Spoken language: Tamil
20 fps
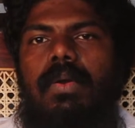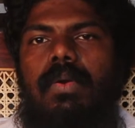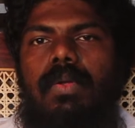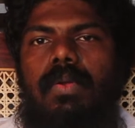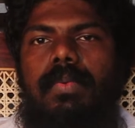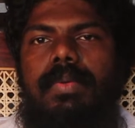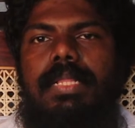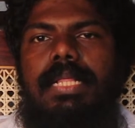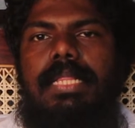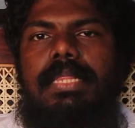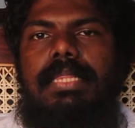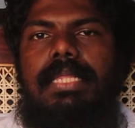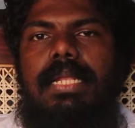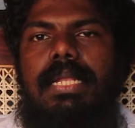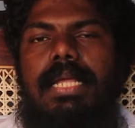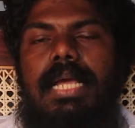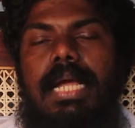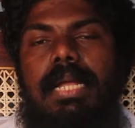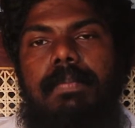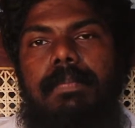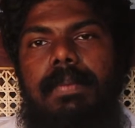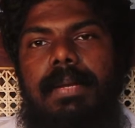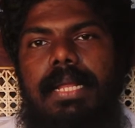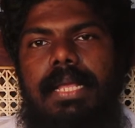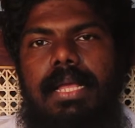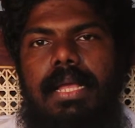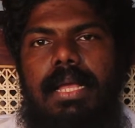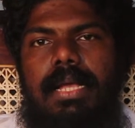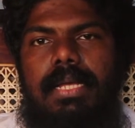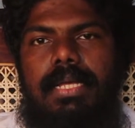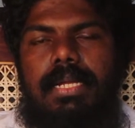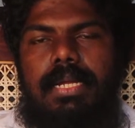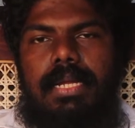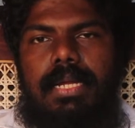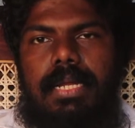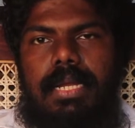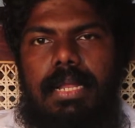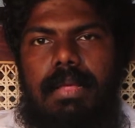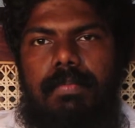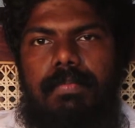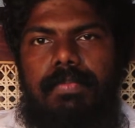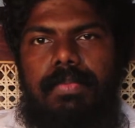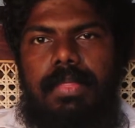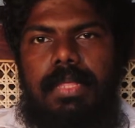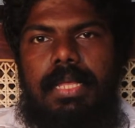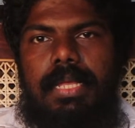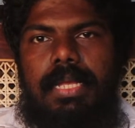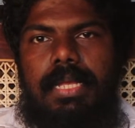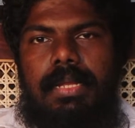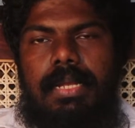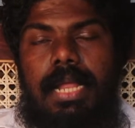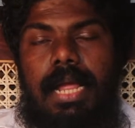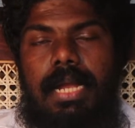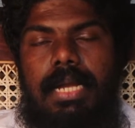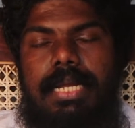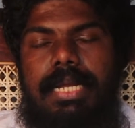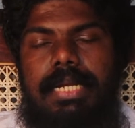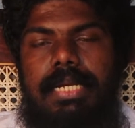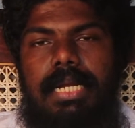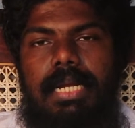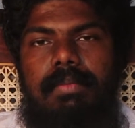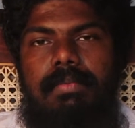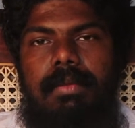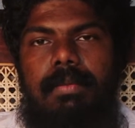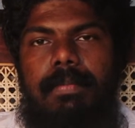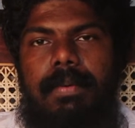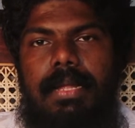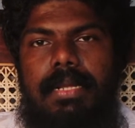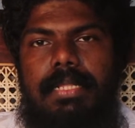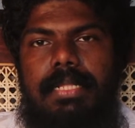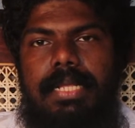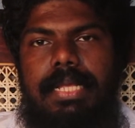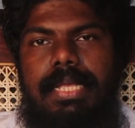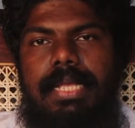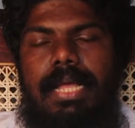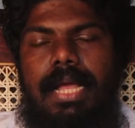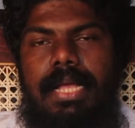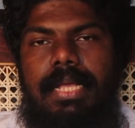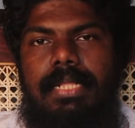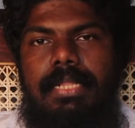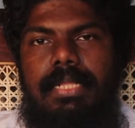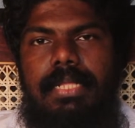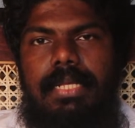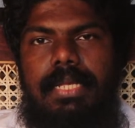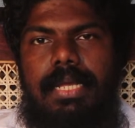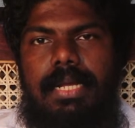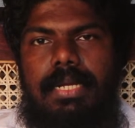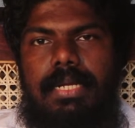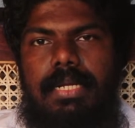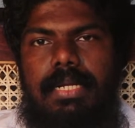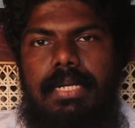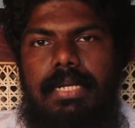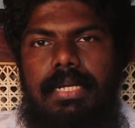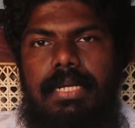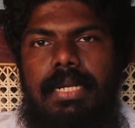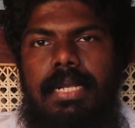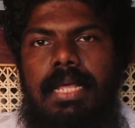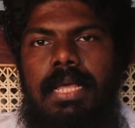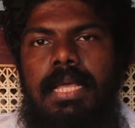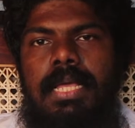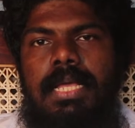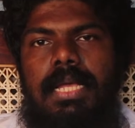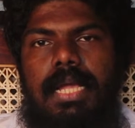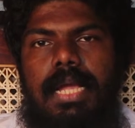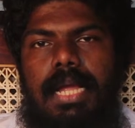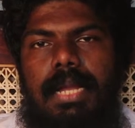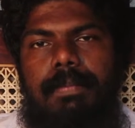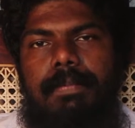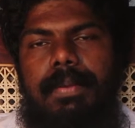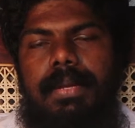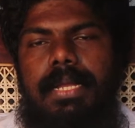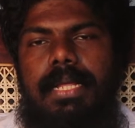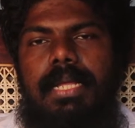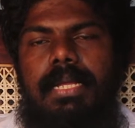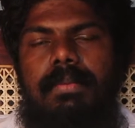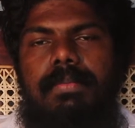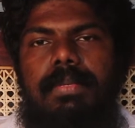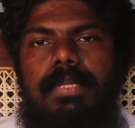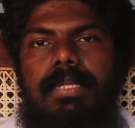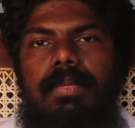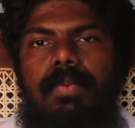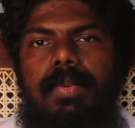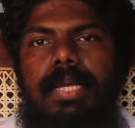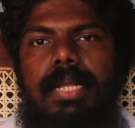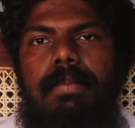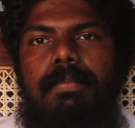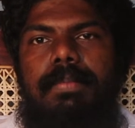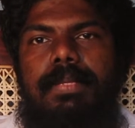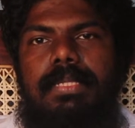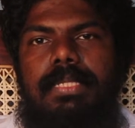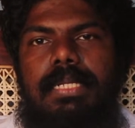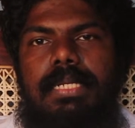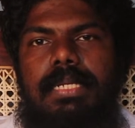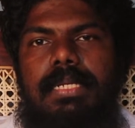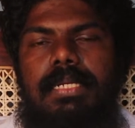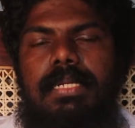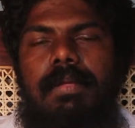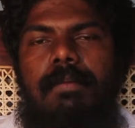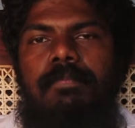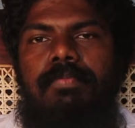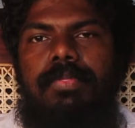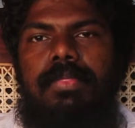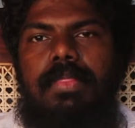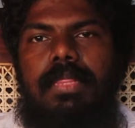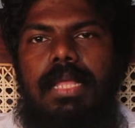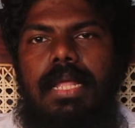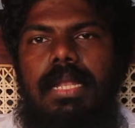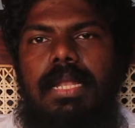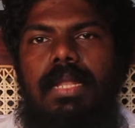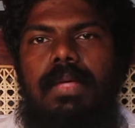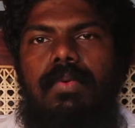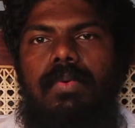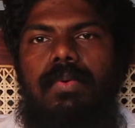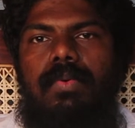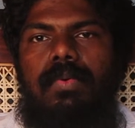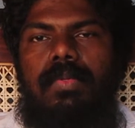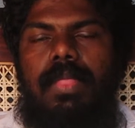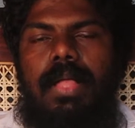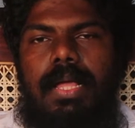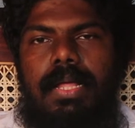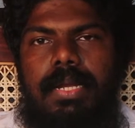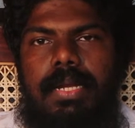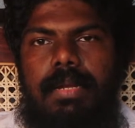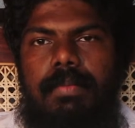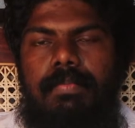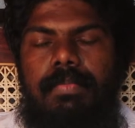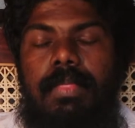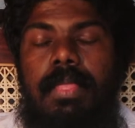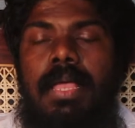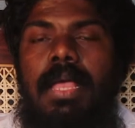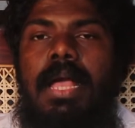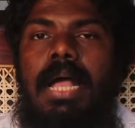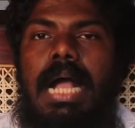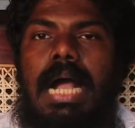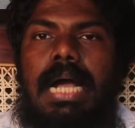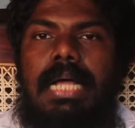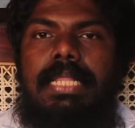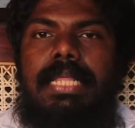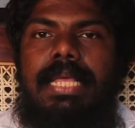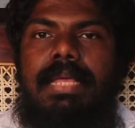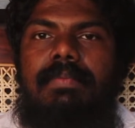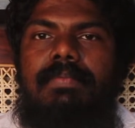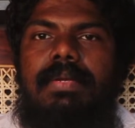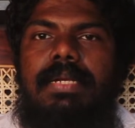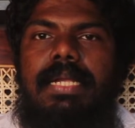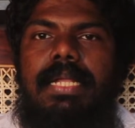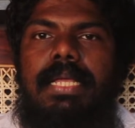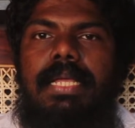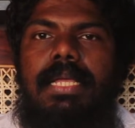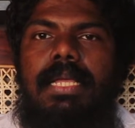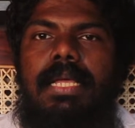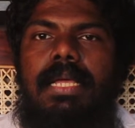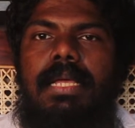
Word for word: ஒரு விதத்தில் கற்பனையாக இருக்கலாம் நாங்கள் ஏற்கனவே பார்த்த ஐந்து இயக்கங்களில் கற்பனை என்பது விகல்பத்திற்கு நல்ல ஒரு உதாரணம் அதேவேளை